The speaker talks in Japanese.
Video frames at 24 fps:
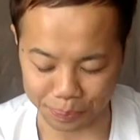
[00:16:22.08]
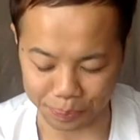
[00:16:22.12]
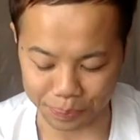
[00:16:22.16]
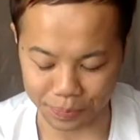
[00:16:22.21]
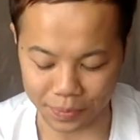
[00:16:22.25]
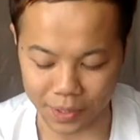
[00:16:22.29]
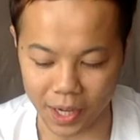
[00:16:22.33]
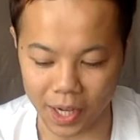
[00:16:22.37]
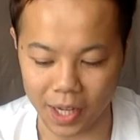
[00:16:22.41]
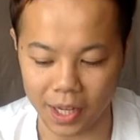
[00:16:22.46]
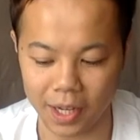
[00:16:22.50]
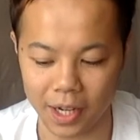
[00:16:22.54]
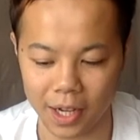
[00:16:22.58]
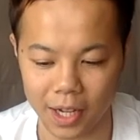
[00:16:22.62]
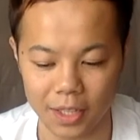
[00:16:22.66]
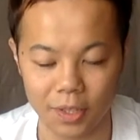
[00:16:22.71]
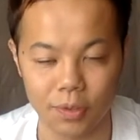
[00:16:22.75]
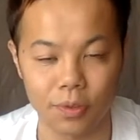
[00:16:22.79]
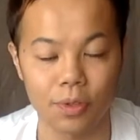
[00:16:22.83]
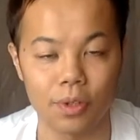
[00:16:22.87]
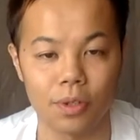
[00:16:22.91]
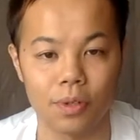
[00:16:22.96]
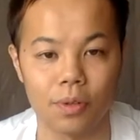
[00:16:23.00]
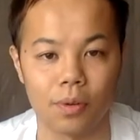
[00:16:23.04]
なかなか
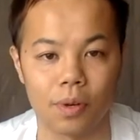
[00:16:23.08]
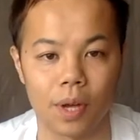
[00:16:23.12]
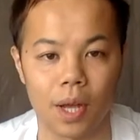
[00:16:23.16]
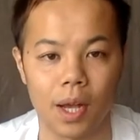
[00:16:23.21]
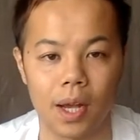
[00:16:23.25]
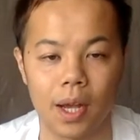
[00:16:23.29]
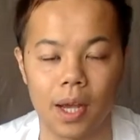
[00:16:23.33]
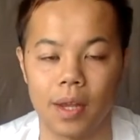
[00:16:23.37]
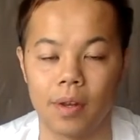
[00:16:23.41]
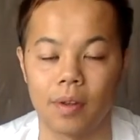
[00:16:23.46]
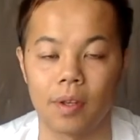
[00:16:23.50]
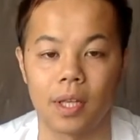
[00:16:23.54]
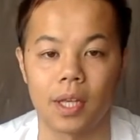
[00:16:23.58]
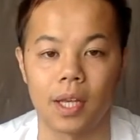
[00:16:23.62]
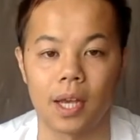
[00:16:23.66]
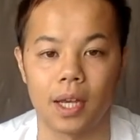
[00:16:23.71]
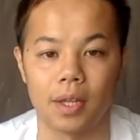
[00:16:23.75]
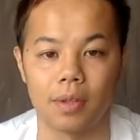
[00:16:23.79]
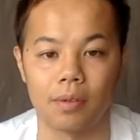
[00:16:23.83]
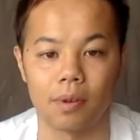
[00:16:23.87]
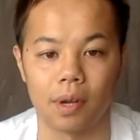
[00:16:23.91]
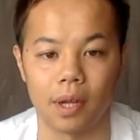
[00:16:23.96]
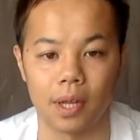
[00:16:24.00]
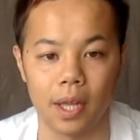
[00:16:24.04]
そういうのを考える機
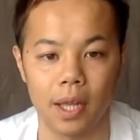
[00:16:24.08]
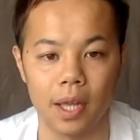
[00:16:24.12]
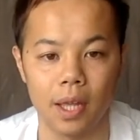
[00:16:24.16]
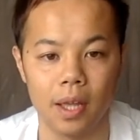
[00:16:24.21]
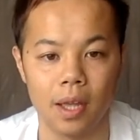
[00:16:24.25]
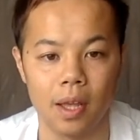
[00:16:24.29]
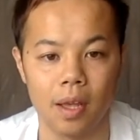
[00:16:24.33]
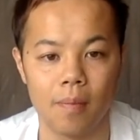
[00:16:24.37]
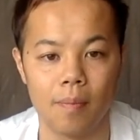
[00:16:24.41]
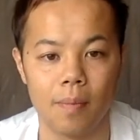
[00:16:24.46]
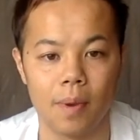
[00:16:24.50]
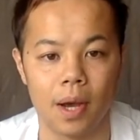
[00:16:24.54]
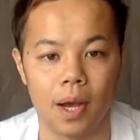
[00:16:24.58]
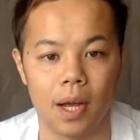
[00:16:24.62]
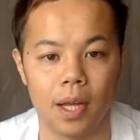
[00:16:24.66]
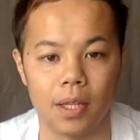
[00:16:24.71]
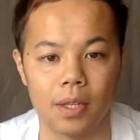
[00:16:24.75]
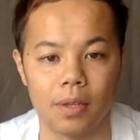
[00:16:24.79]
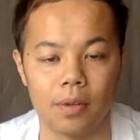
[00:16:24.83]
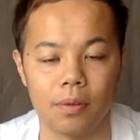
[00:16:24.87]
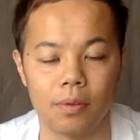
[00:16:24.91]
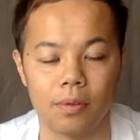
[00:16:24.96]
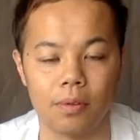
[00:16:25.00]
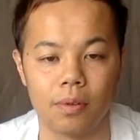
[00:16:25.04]
会とかね、まあ、
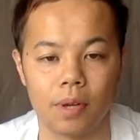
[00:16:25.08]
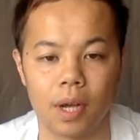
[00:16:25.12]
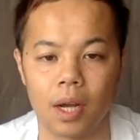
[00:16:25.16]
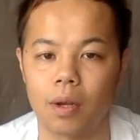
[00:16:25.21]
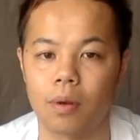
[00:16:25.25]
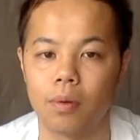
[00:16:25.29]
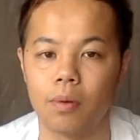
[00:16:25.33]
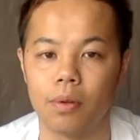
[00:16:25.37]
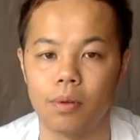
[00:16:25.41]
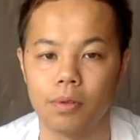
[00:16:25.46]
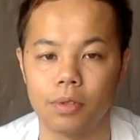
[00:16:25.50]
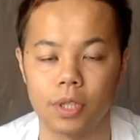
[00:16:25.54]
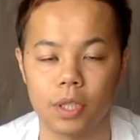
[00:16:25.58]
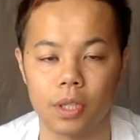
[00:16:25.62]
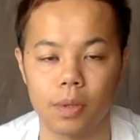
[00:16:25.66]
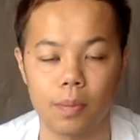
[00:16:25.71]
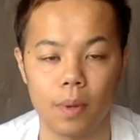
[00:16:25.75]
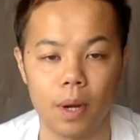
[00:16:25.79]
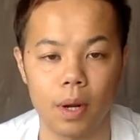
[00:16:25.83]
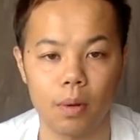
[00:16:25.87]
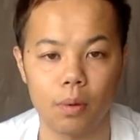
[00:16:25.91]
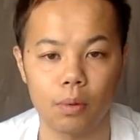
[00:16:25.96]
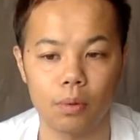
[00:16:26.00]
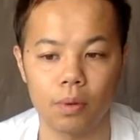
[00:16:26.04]
日本の学校で教えて
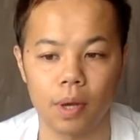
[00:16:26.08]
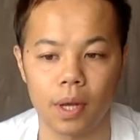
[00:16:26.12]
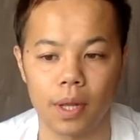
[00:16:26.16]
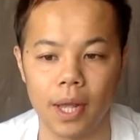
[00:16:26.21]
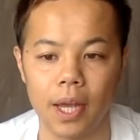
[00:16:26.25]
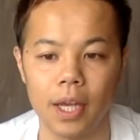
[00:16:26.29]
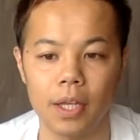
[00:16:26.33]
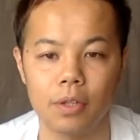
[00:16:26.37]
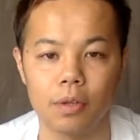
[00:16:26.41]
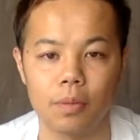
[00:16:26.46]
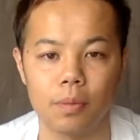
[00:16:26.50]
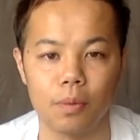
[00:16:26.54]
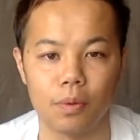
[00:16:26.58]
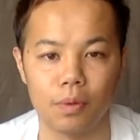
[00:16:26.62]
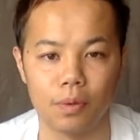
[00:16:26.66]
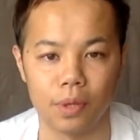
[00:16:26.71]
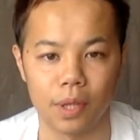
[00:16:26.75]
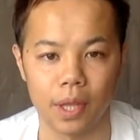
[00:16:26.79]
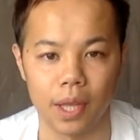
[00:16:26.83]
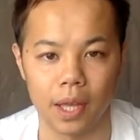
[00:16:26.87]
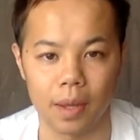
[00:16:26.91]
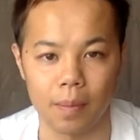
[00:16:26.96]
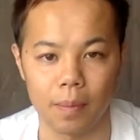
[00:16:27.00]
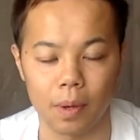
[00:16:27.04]
もらうことがないと思うん
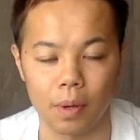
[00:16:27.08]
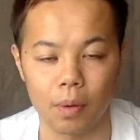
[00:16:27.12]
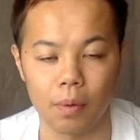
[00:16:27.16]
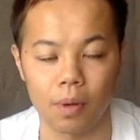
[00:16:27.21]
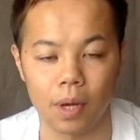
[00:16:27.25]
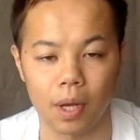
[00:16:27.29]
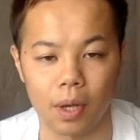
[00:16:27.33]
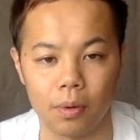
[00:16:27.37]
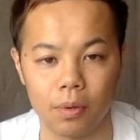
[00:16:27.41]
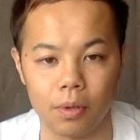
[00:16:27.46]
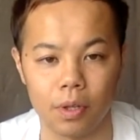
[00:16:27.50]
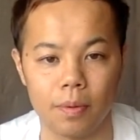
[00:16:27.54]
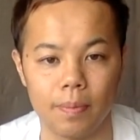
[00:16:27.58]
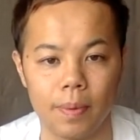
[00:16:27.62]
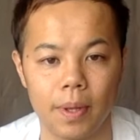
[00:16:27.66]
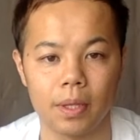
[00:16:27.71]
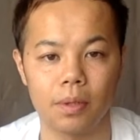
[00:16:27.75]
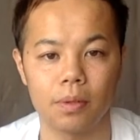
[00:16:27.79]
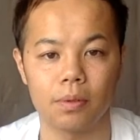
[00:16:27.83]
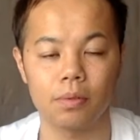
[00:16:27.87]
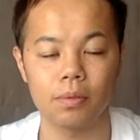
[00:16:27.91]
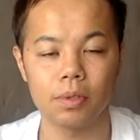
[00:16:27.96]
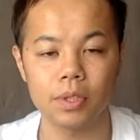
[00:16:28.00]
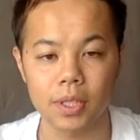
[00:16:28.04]
で、まあ、今回この
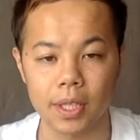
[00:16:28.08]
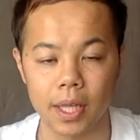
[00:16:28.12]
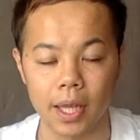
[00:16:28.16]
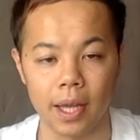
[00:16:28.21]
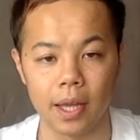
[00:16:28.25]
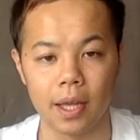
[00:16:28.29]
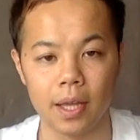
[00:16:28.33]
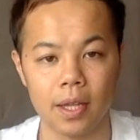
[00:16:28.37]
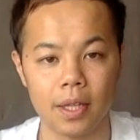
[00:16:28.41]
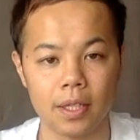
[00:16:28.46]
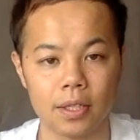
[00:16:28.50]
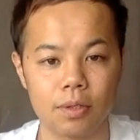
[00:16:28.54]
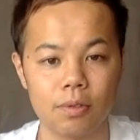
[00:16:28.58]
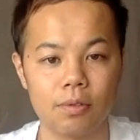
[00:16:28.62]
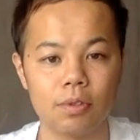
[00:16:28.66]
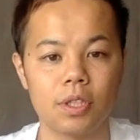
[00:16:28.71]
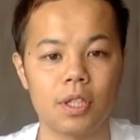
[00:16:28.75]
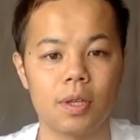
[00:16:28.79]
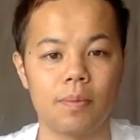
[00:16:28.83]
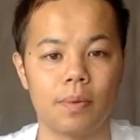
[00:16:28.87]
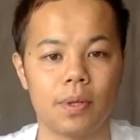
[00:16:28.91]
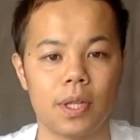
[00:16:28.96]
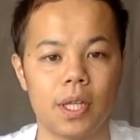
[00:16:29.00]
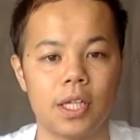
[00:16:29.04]
イベントを通して少し
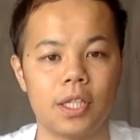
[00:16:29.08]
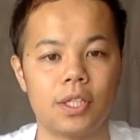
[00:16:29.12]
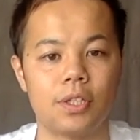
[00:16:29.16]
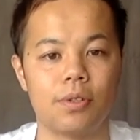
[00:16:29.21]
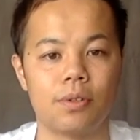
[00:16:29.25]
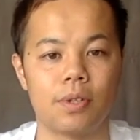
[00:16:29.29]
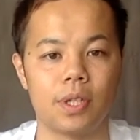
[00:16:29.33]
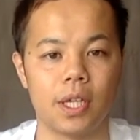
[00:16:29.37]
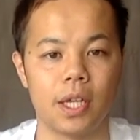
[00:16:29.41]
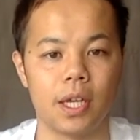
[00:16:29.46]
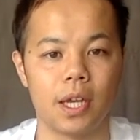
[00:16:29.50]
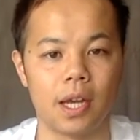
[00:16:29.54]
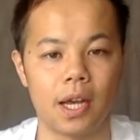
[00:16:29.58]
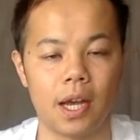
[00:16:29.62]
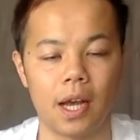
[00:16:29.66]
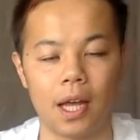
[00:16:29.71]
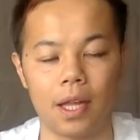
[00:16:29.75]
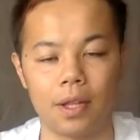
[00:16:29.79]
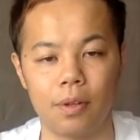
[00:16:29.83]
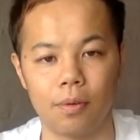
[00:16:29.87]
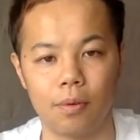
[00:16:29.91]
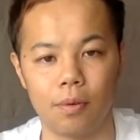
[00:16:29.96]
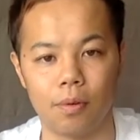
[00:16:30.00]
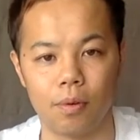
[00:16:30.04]
でもね一緒に、
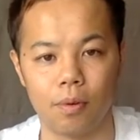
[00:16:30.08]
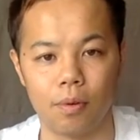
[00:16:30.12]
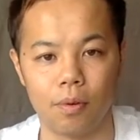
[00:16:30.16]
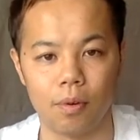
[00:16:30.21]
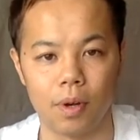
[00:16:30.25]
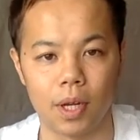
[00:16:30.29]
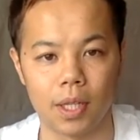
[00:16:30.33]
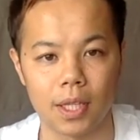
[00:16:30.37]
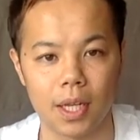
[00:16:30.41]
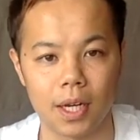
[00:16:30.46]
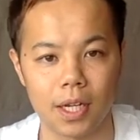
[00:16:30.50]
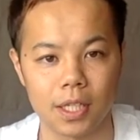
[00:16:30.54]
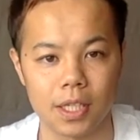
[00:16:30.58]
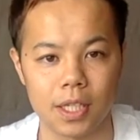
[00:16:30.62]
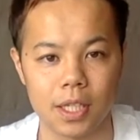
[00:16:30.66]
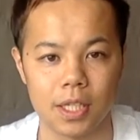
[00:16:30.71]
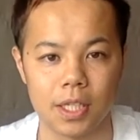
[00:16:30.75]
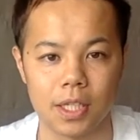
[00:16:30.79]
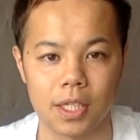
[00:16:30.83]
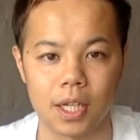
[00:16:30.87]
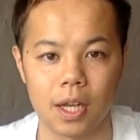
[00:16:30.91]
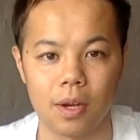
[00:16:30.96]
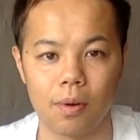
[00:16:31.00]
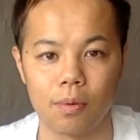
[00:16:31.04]
あのー、新し
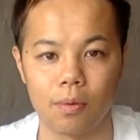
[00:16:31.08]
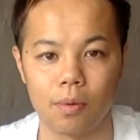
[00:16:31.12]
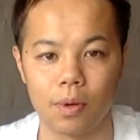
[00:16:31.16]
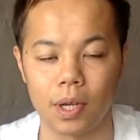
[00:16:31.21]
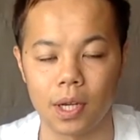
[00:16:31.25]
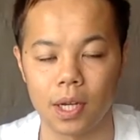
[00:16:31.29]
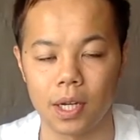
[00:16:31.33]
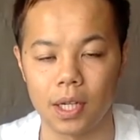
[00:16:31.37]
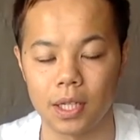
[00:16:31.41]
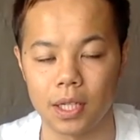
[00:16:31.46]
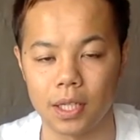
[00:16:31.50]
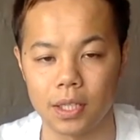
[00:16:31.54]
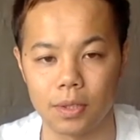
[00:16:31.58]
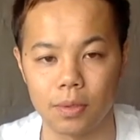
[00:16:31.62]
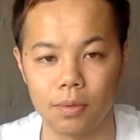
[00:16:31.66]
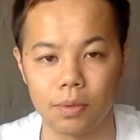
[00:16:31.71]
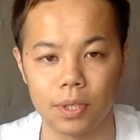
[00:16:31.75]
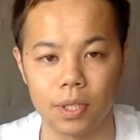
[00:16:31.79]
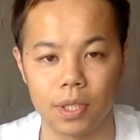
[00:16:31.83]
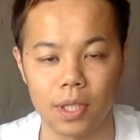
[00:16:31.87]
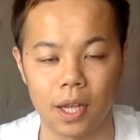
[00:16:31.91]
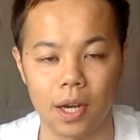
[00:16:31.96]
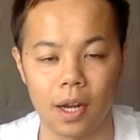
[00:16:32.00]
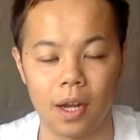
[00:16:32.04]
い時間をこれからね過ご
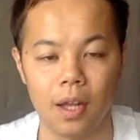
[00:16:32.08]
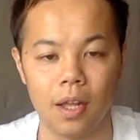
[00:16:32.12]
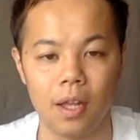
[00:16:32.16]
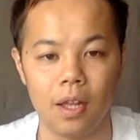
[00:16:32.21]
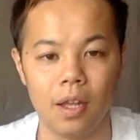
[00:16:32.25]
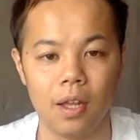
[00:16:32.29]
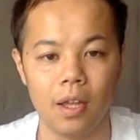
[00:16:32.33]
せたら、